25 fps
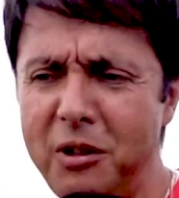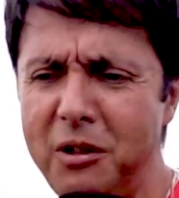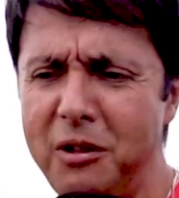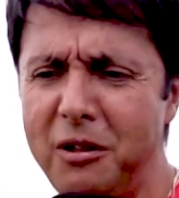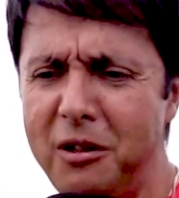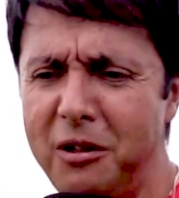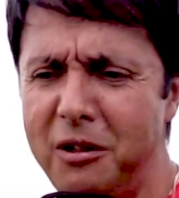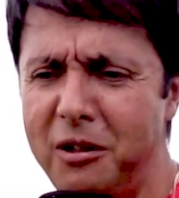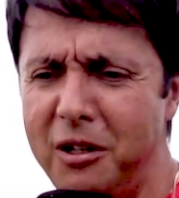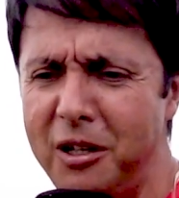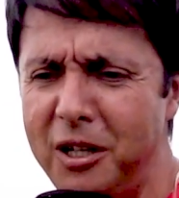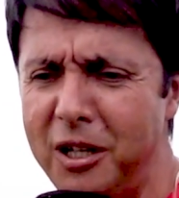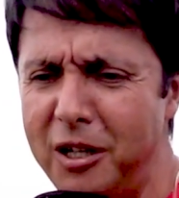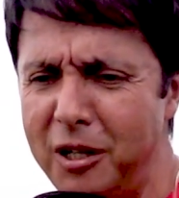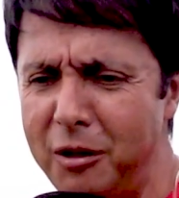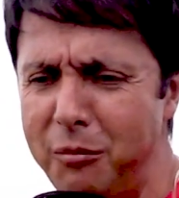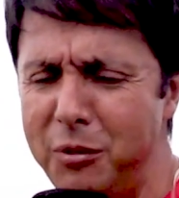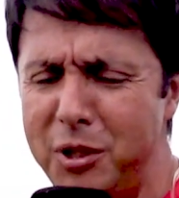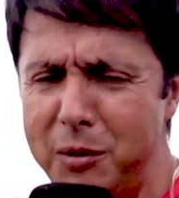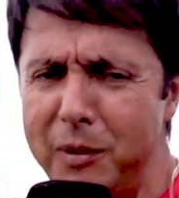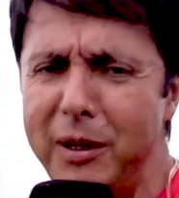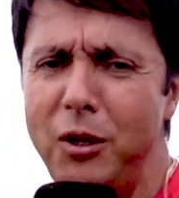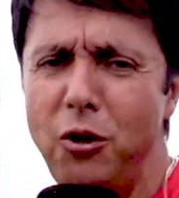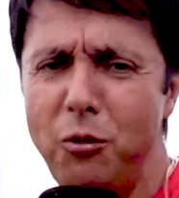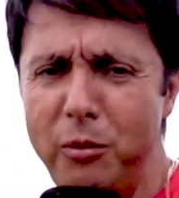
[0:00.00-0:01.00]
آه،
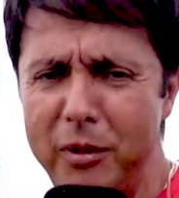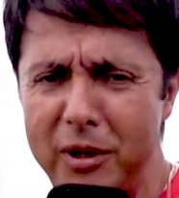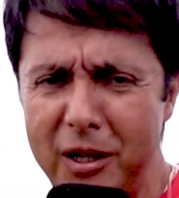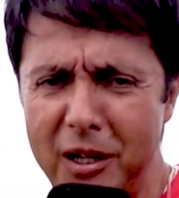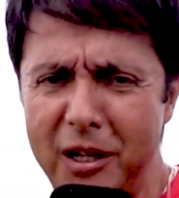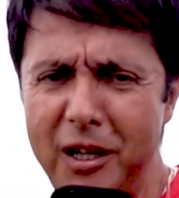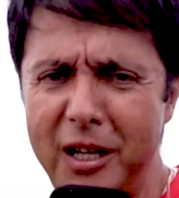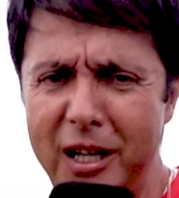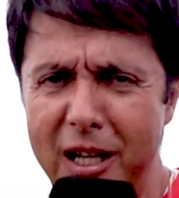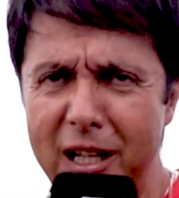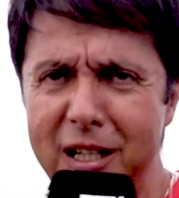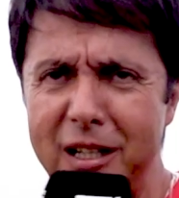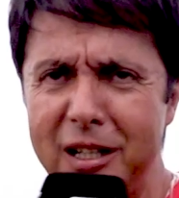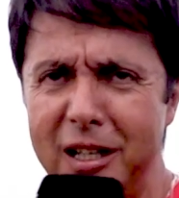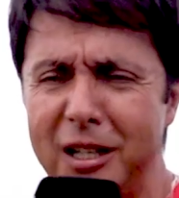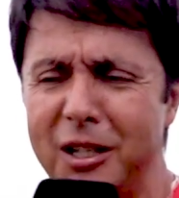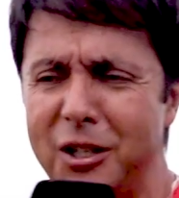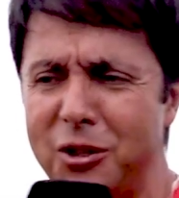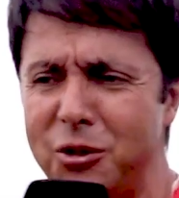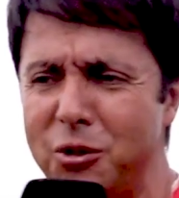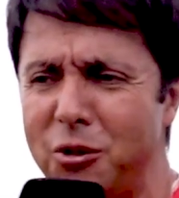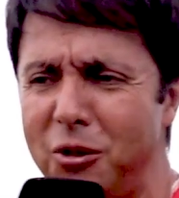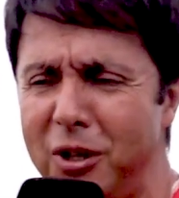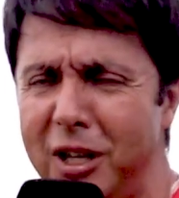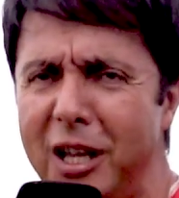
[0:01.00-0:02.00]
بالنسبه لهم هذا آه،
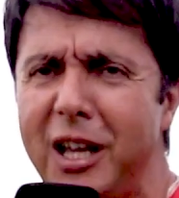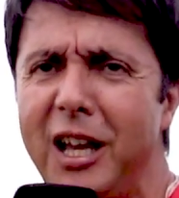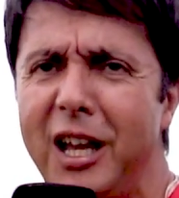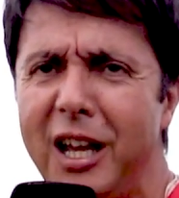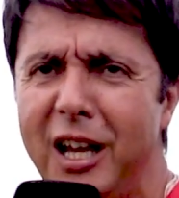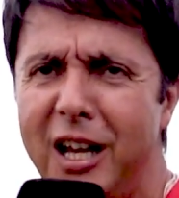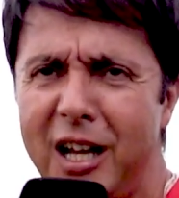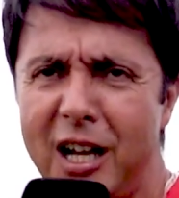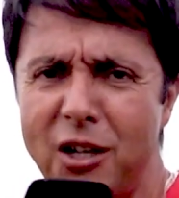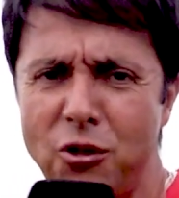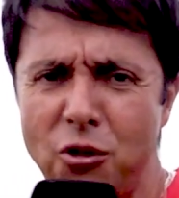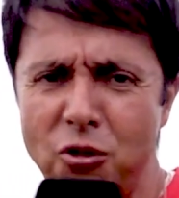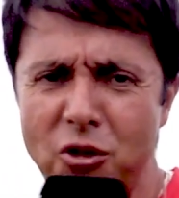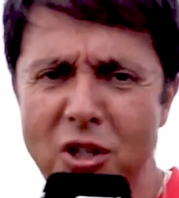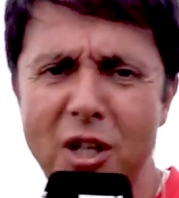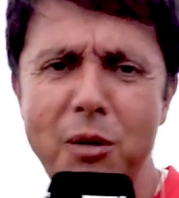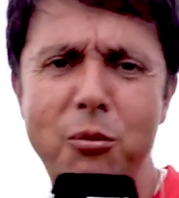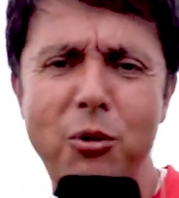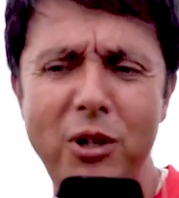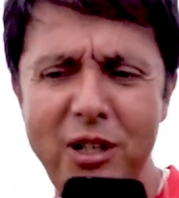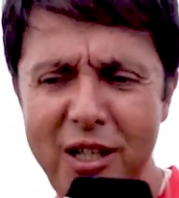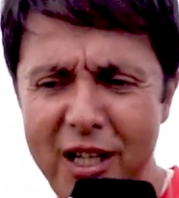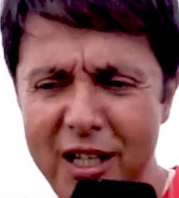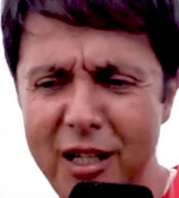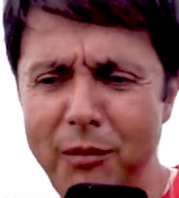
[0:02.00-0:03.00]
السؤال خاصو
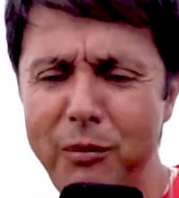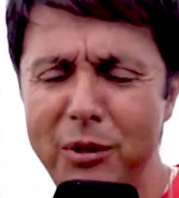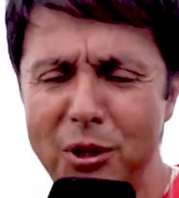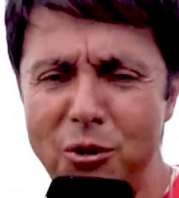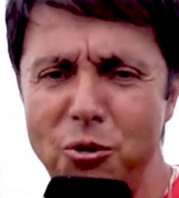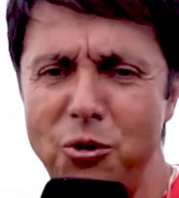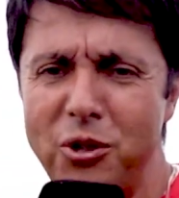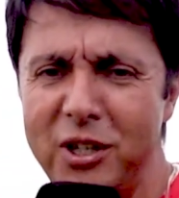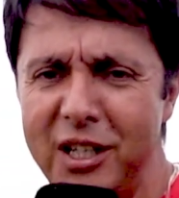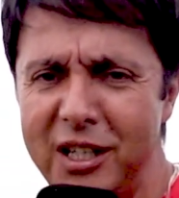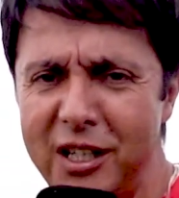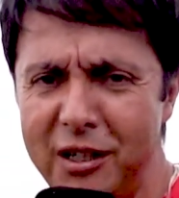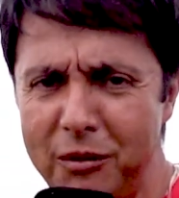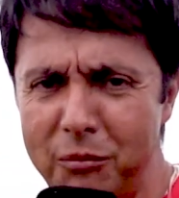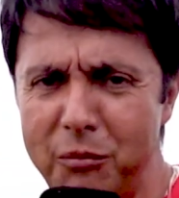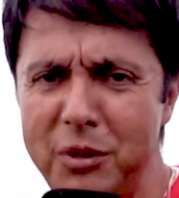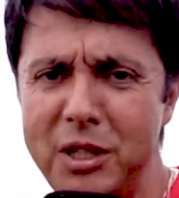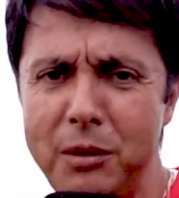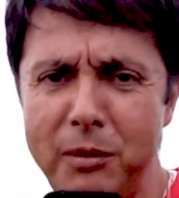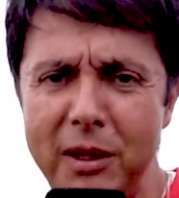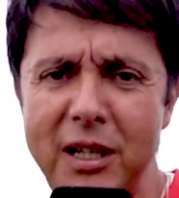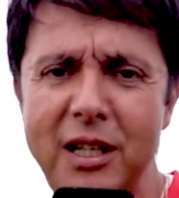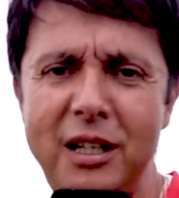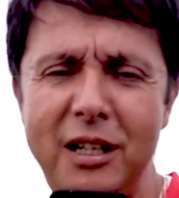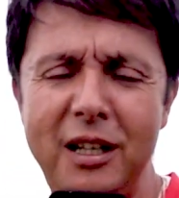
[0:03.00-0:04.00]
يجربوا هذا المنتوج هذا
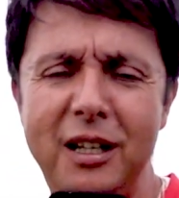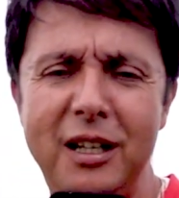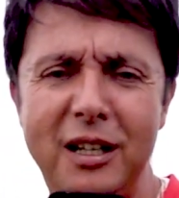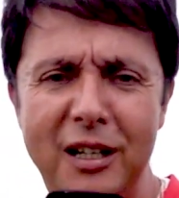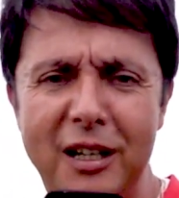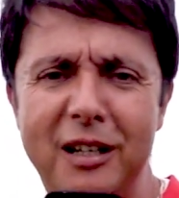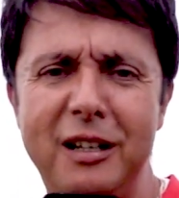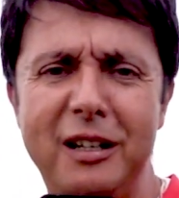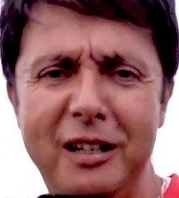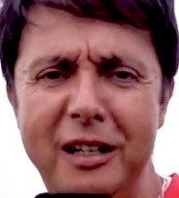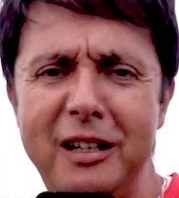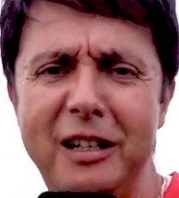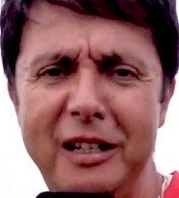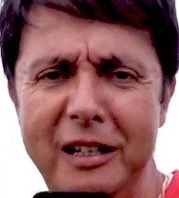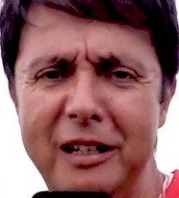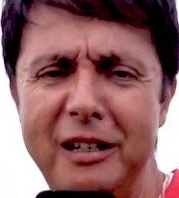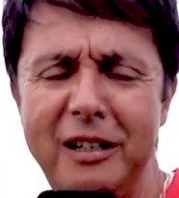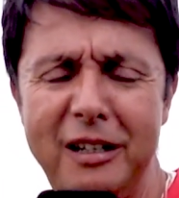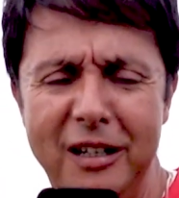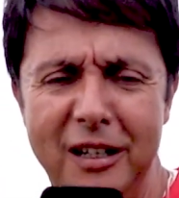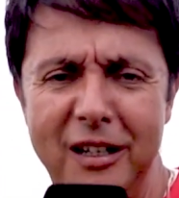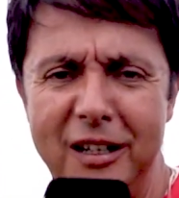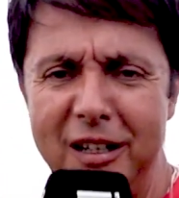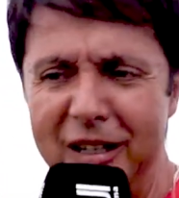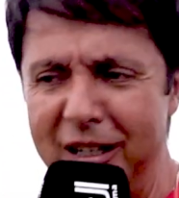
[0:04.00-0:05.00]
بالنسبه
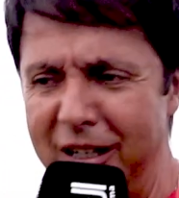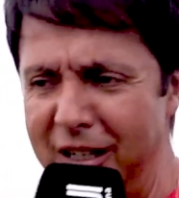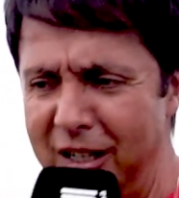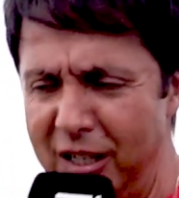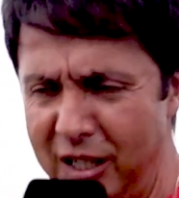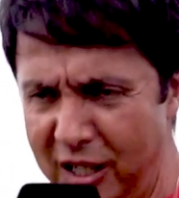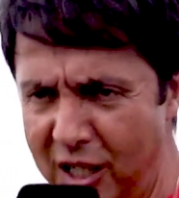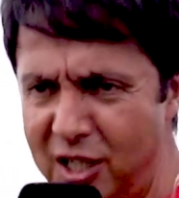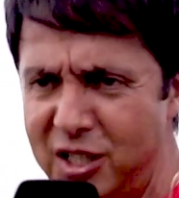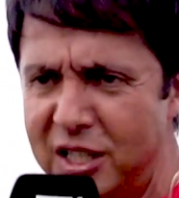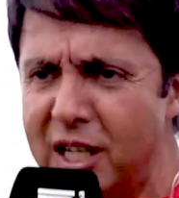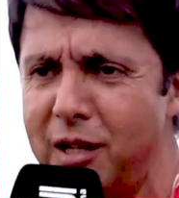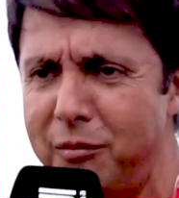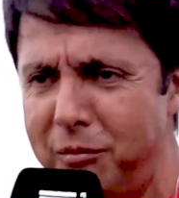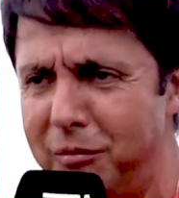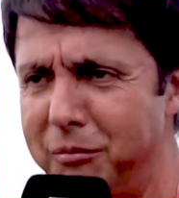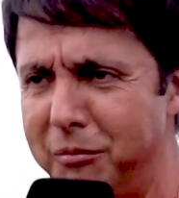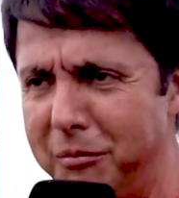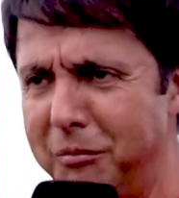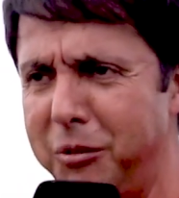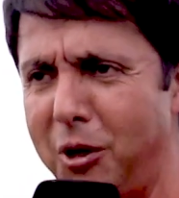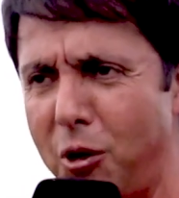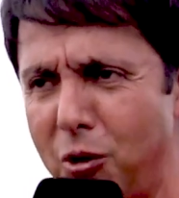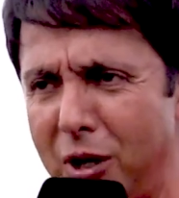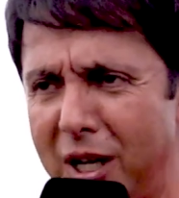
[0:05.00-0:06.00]
للرجال
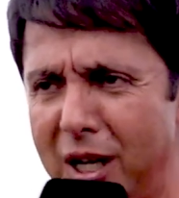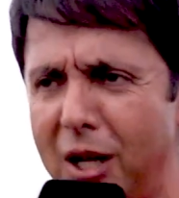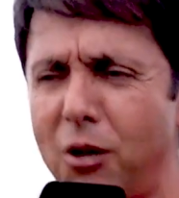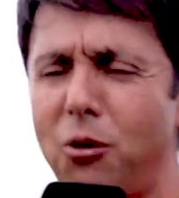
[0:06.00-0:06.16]
على